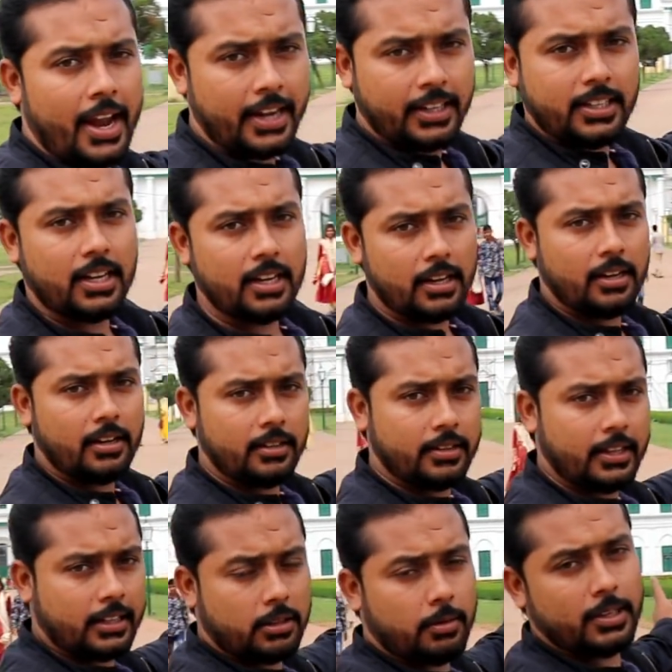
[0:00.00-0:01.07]
এইটা
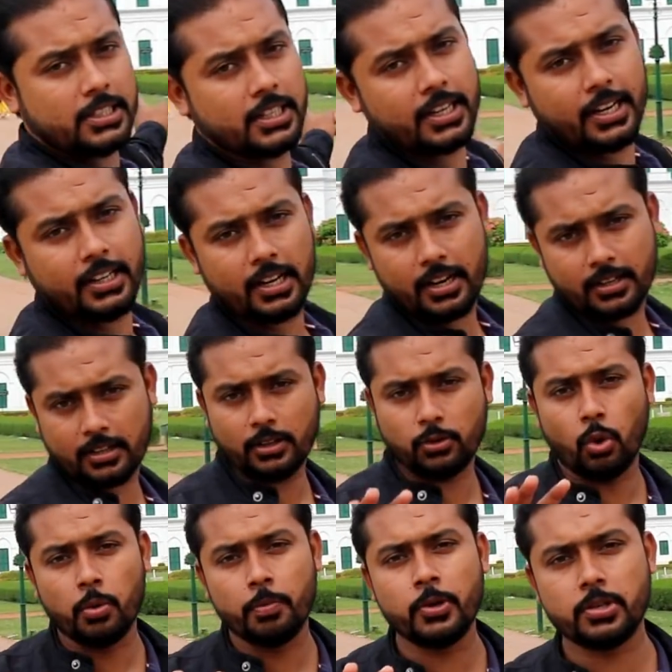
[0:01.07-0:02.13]
দেখতে পাচ্ছেন এটা একটা
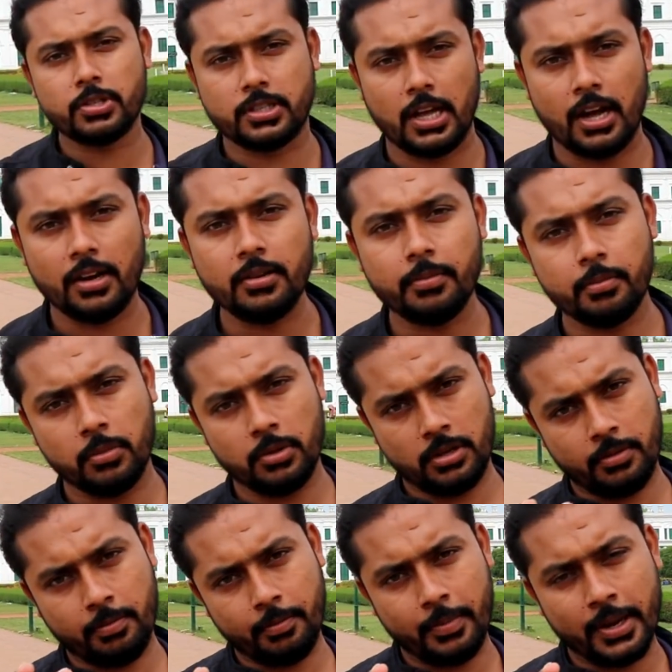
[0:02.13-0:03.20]
ধর্মীয় স্থান
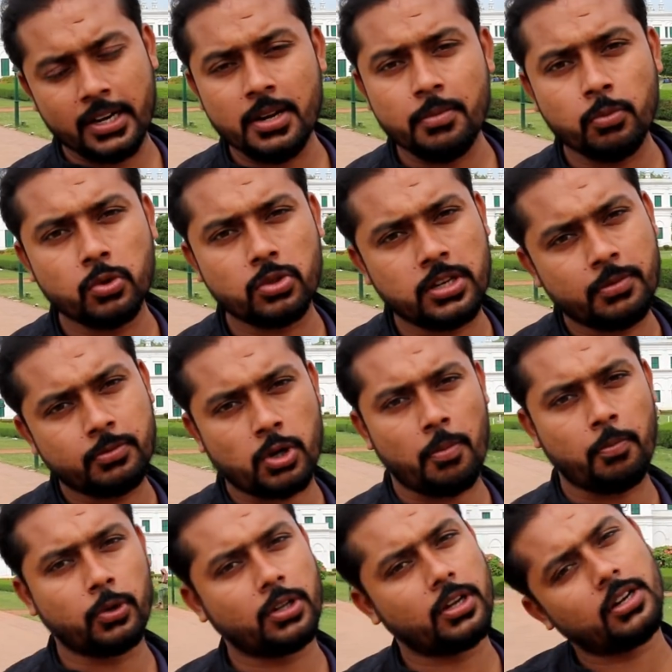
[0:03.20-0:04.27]
মেনলি মুসলিম
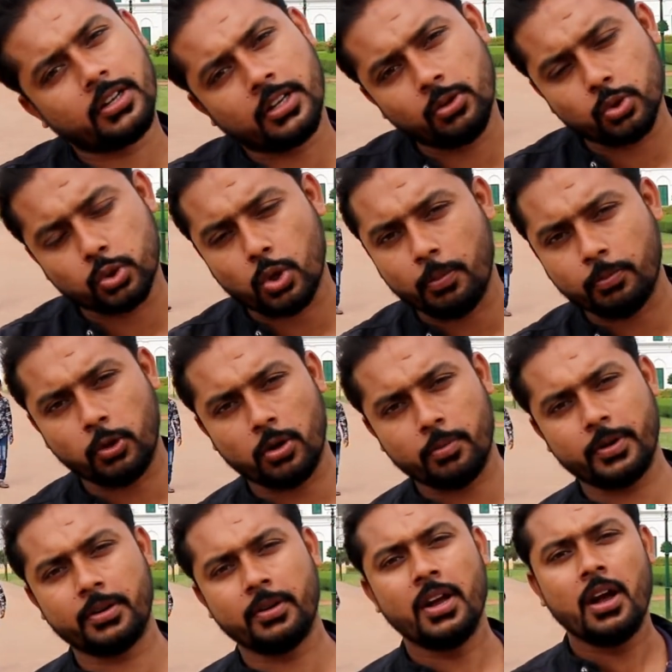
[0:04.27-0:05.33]
সম্প্রদায়ের কিন্তু সব
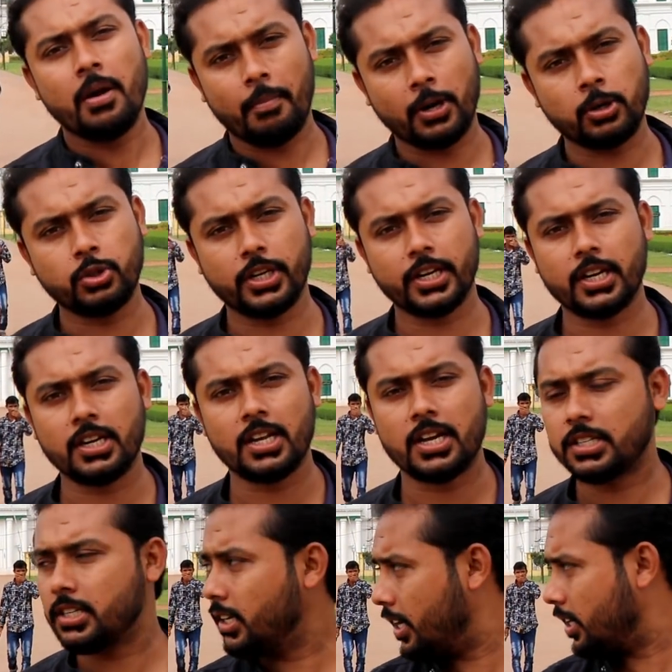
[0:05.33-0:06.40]
ধর্মের মানুষই এখানে
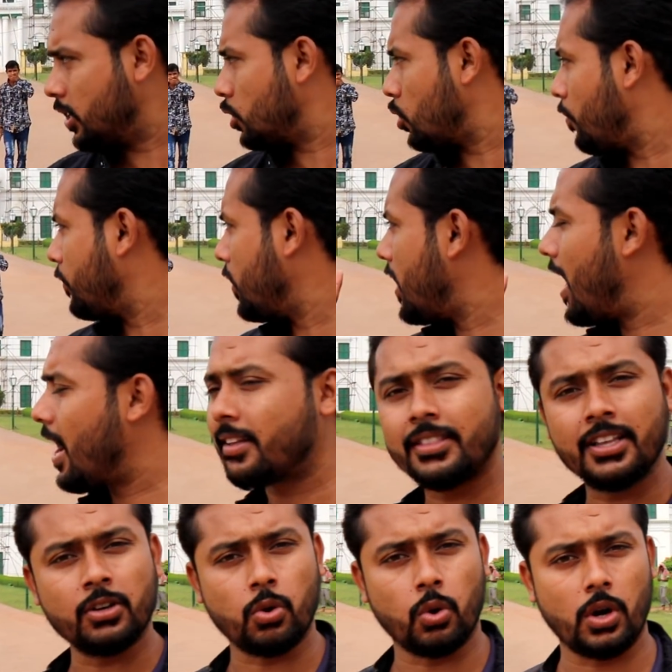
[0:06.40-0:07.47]
আসেন এটা সপ্তাহে
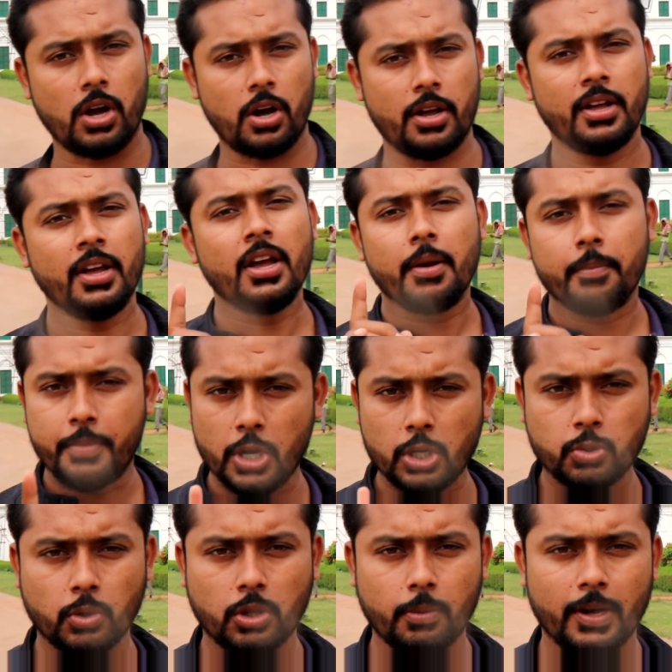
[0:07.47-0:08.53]
একদিন খোলা হয়
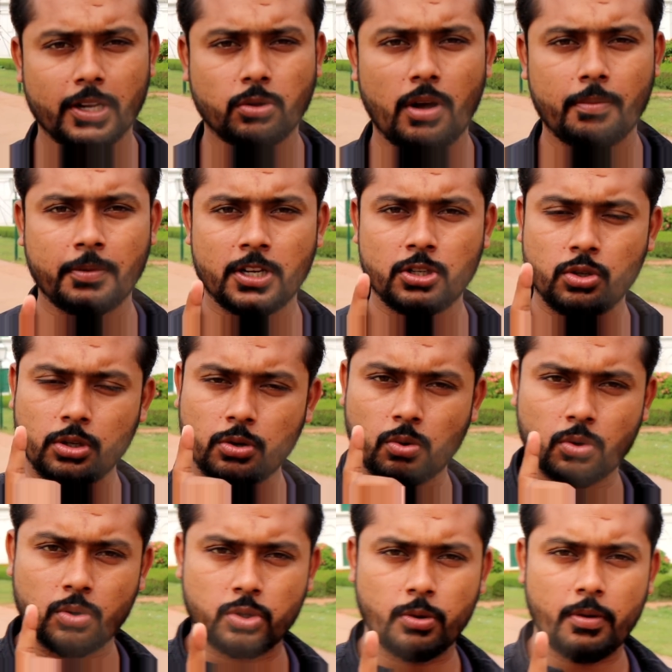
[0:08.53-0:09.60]
বৃহস্পতিবার তো আপনারা যদি
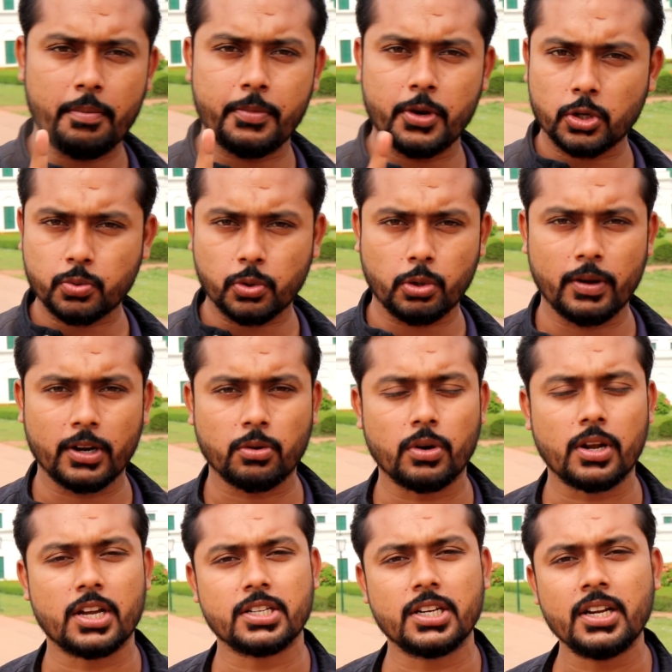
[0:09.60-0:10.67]
কোনো সময় বৃহস্পতিবার
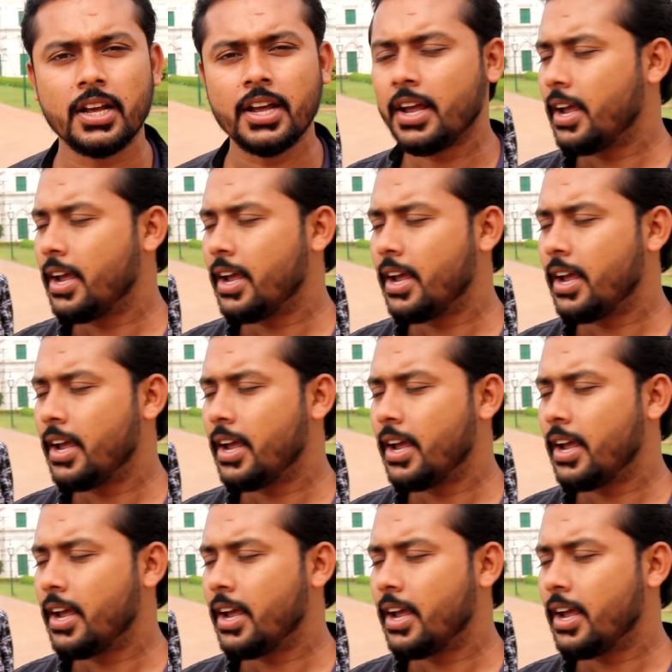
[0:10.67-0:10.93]
করে আসেন